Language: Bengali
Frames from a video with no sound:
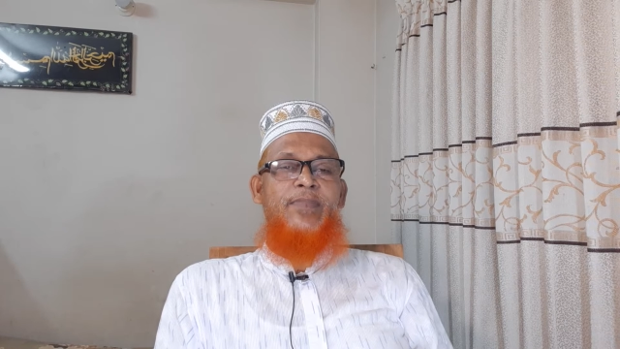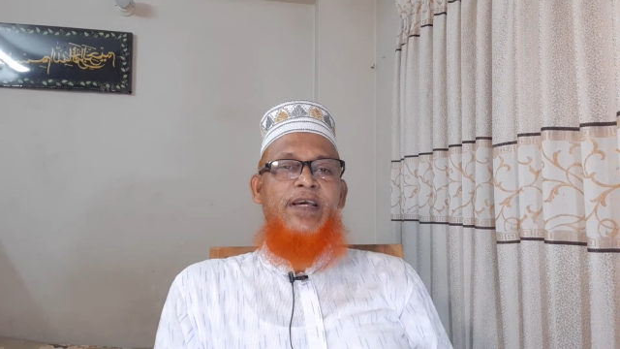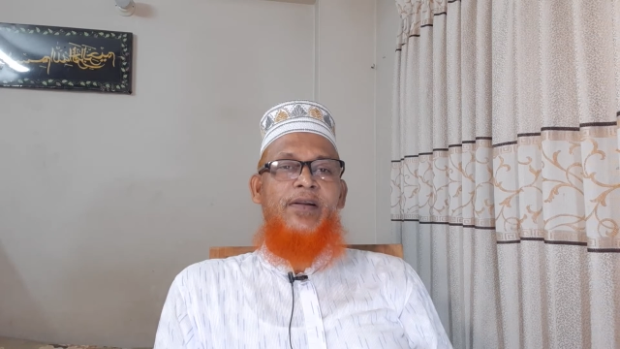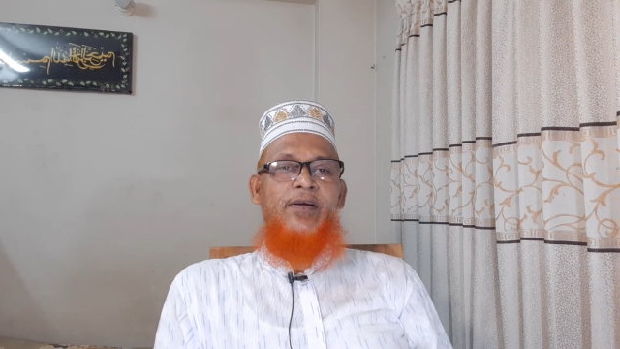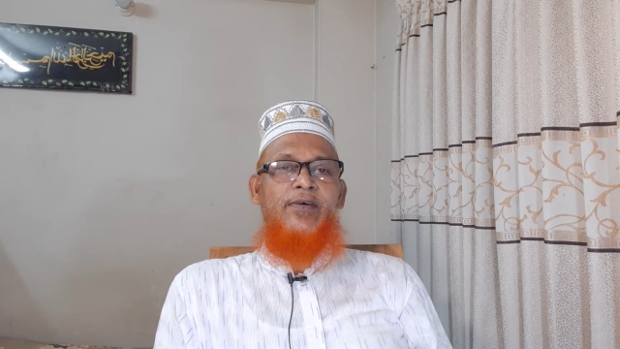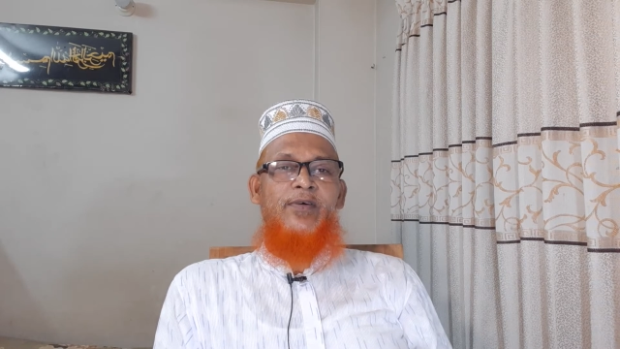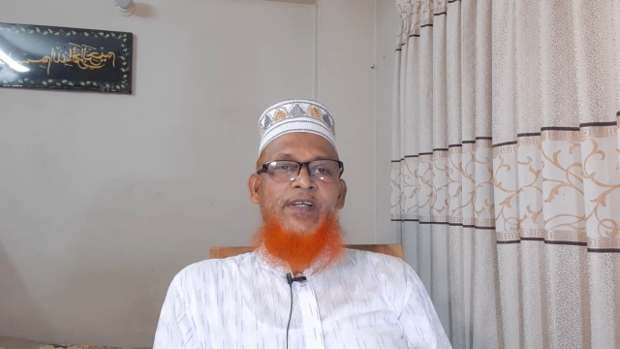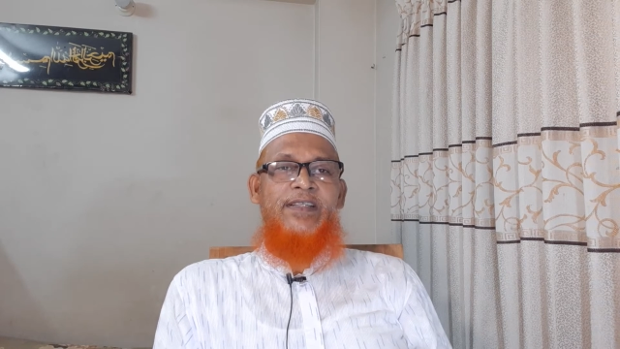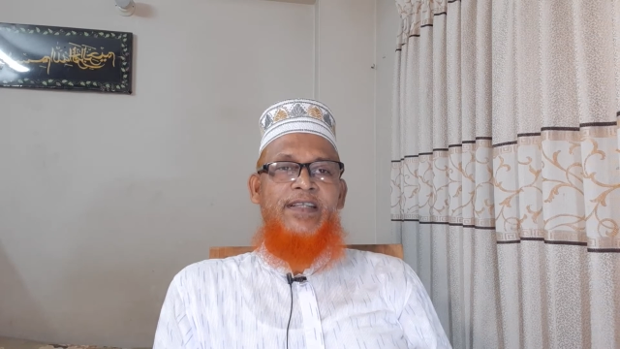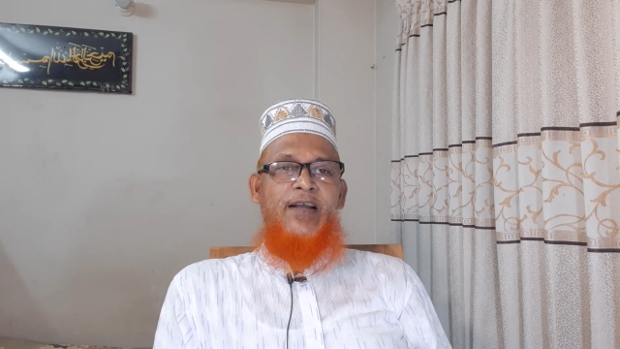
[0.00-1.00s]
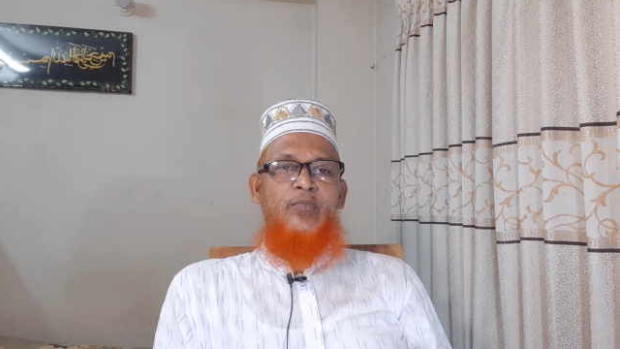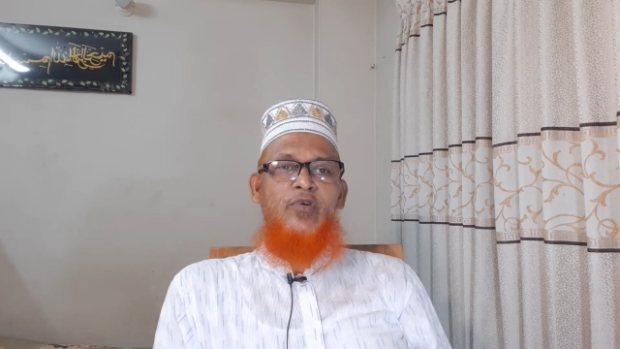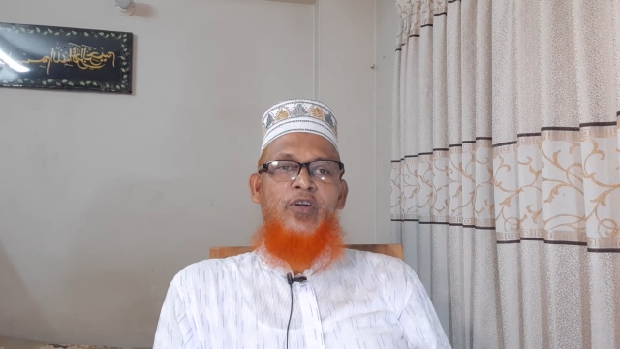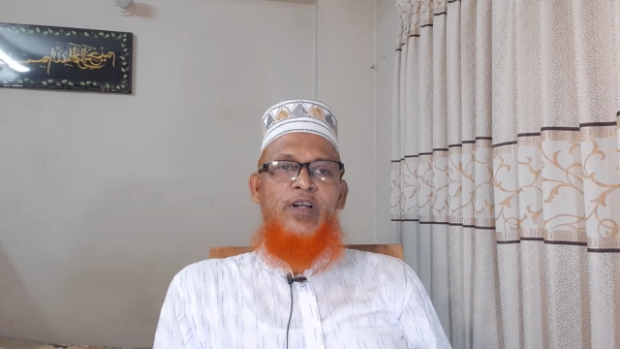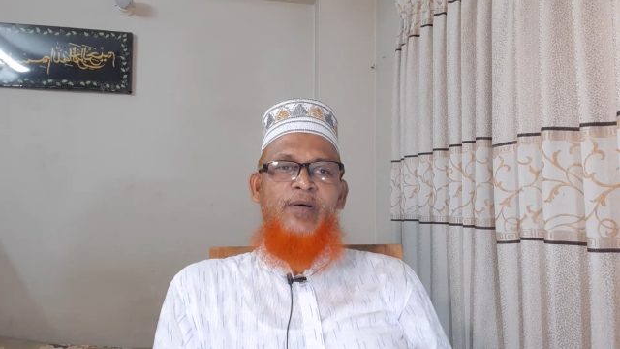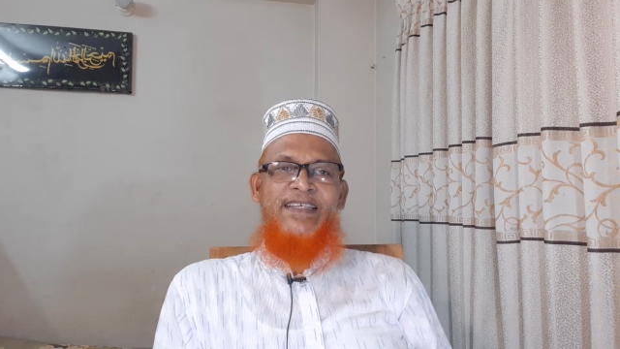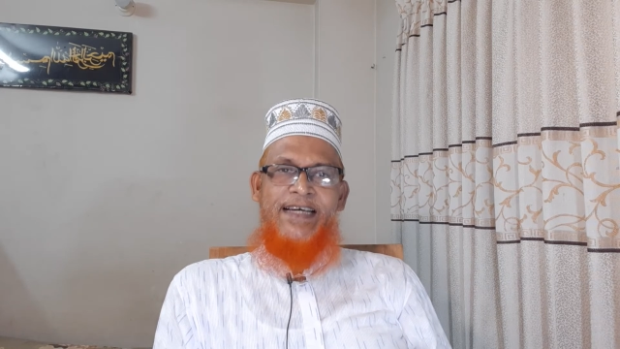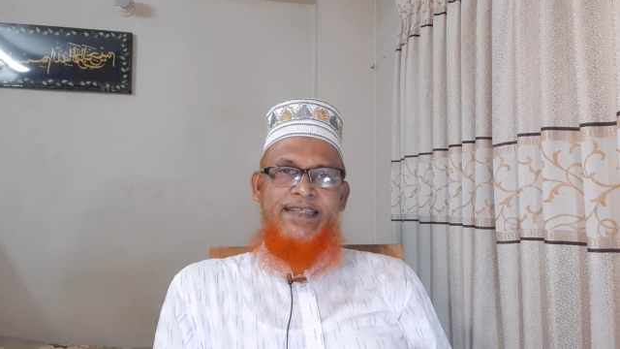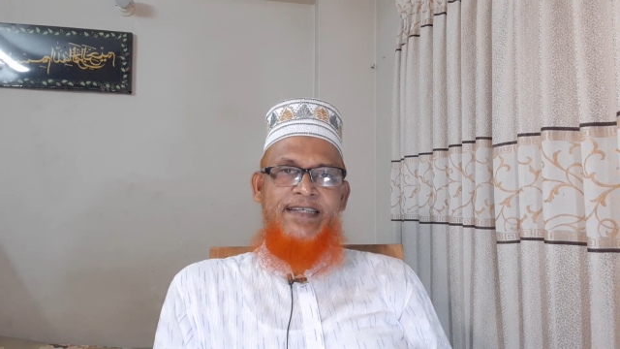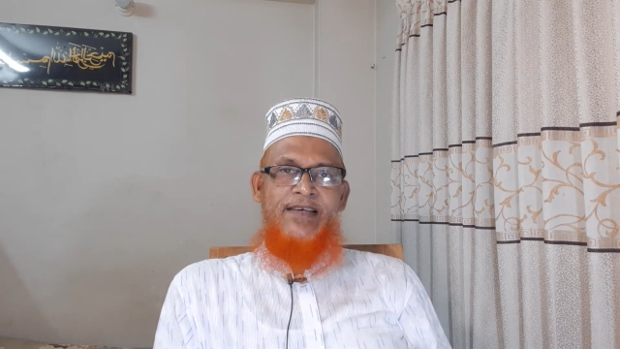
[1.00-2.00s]
বিক্রয় করে তার মূল্য নেওয়া
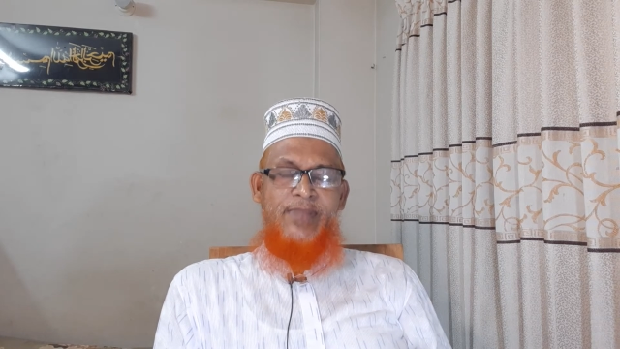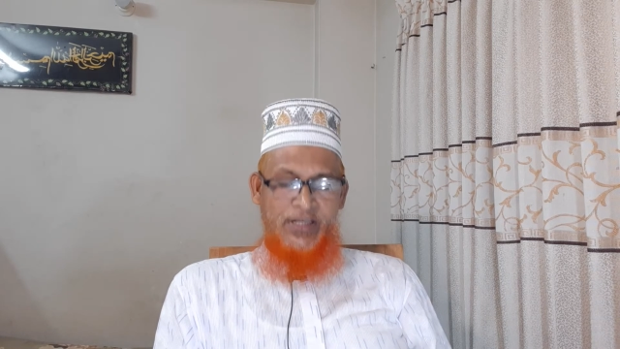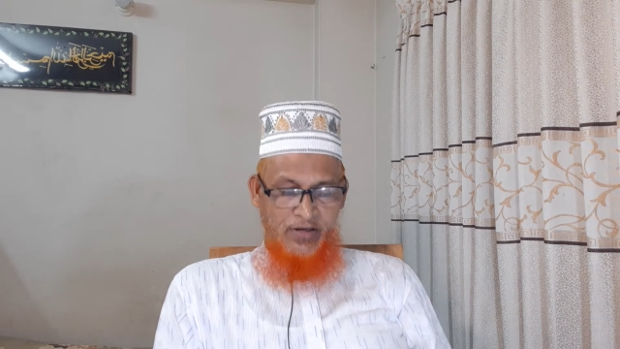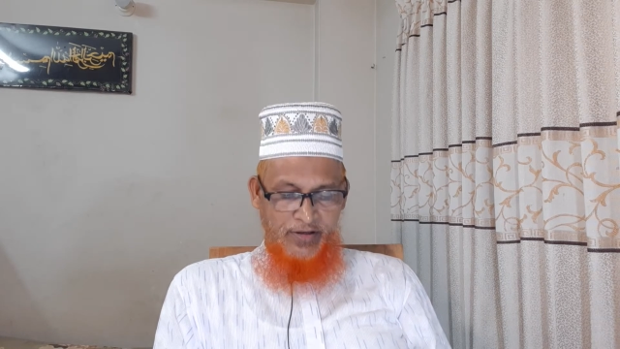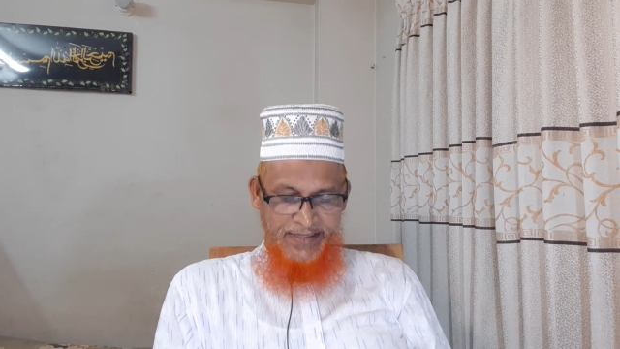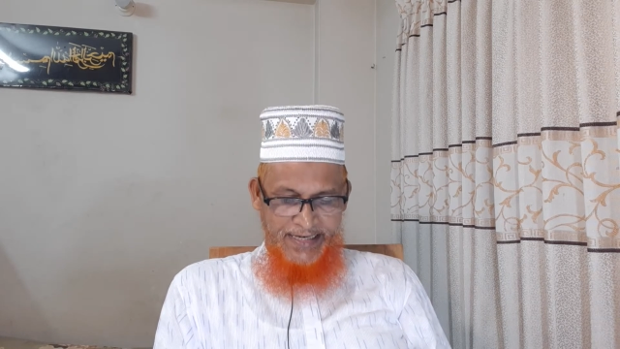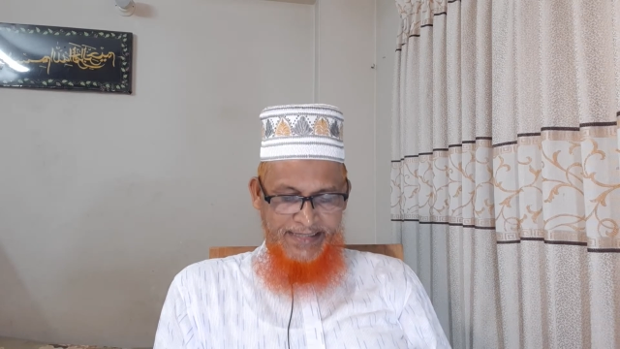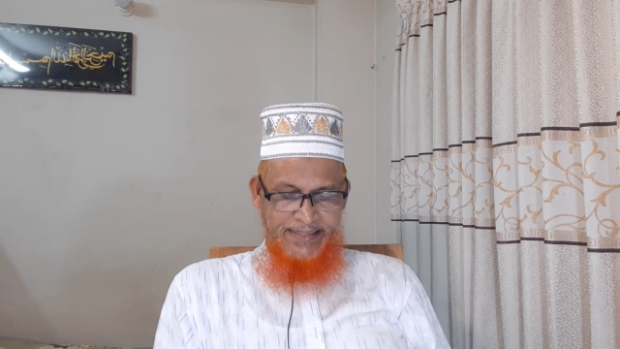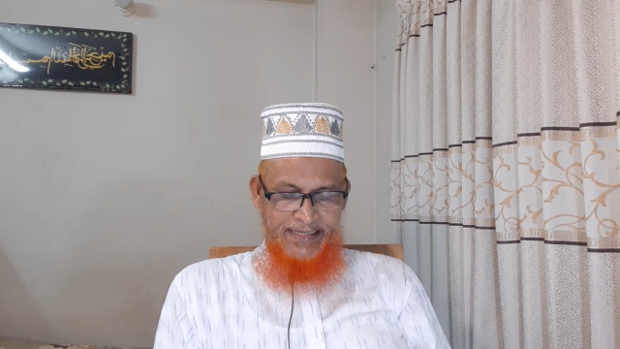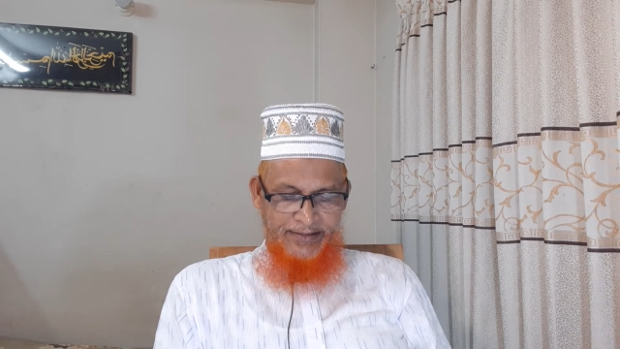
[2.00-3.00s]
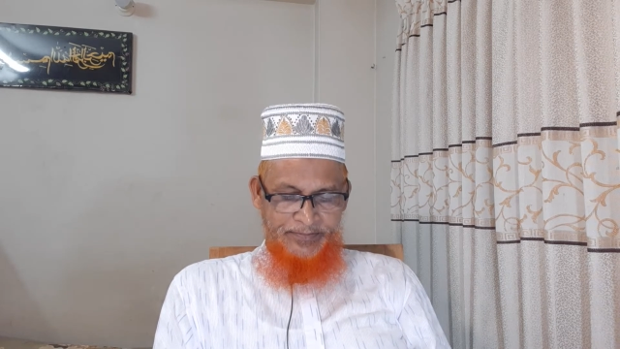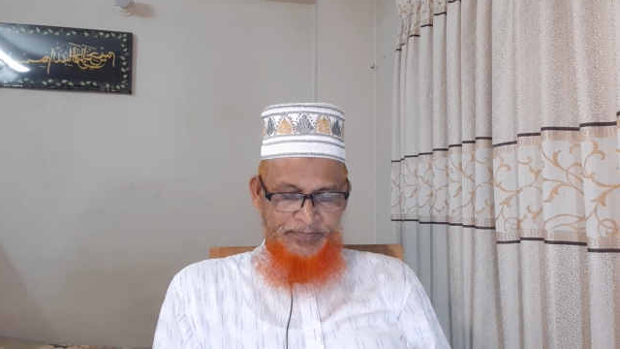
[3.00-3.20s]
যায়জ নাই বিক্রয় করা যায়জ নাই